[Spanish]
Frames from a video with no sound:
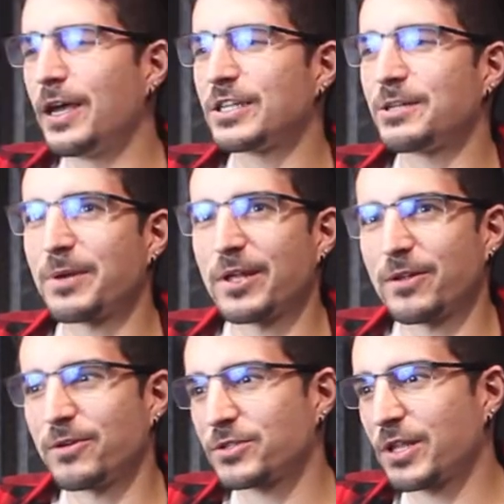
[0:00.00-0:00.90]
y
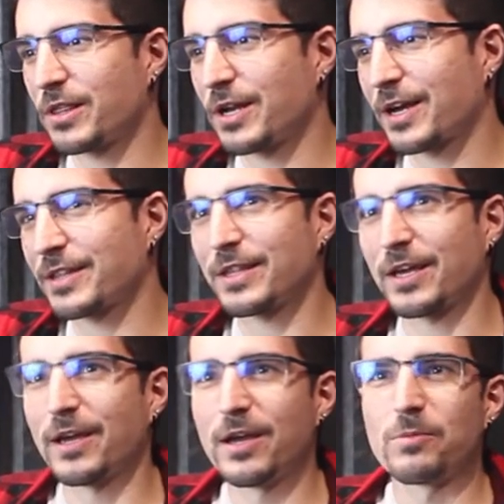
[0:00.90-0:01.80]
siempre nos dice la
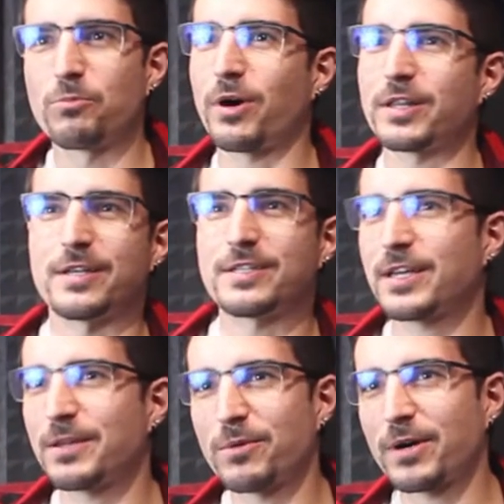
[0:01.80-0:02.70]
gente, Buah, tienes
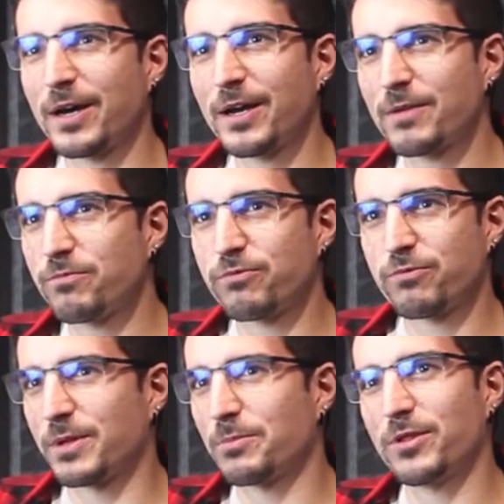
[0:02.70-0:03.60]
que dibujar
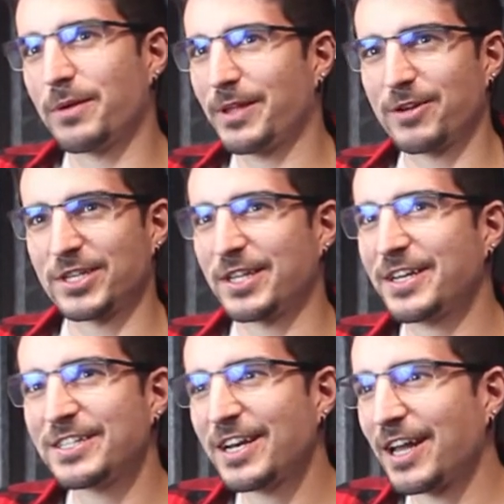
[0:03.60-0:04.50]
de puta madre, o sea,
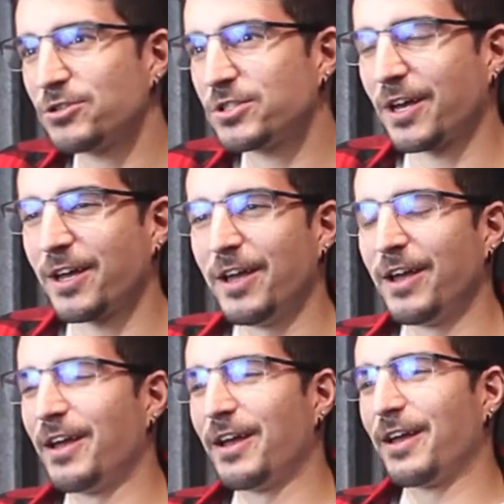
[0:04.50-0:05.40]
tiene que ser la hostia.
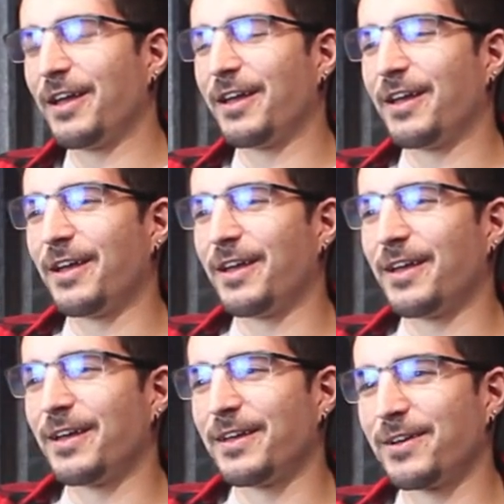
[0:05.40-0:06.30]

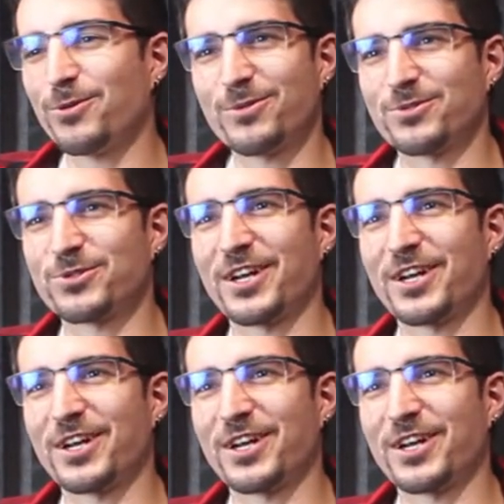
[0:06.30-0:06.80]
Y, y, no, o